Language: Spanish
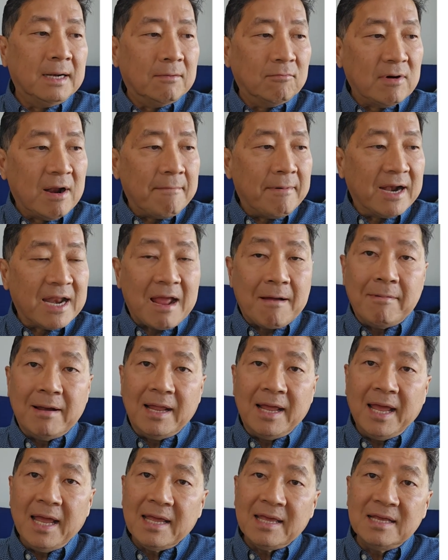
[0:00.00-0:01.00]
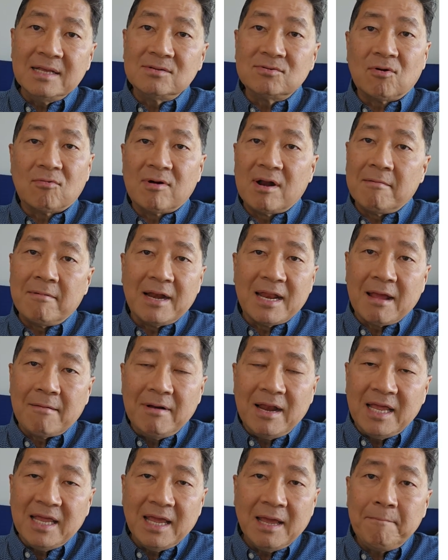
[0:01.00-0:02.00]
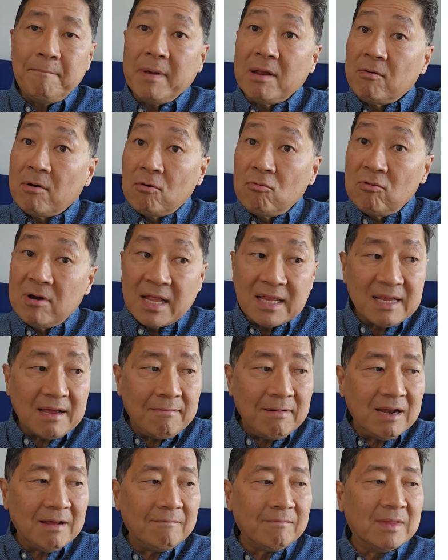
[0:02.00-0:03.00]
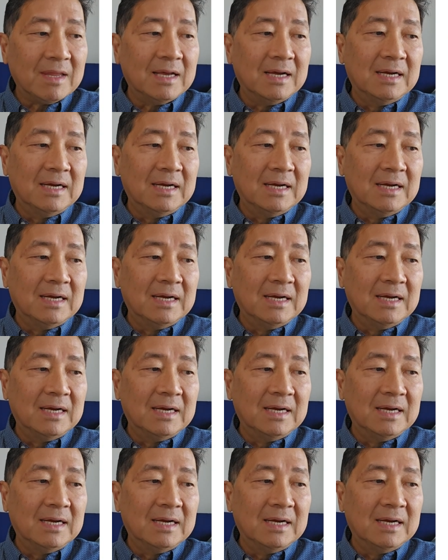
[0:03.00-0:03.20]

Una variable X con una variable Y, pero en una tabla.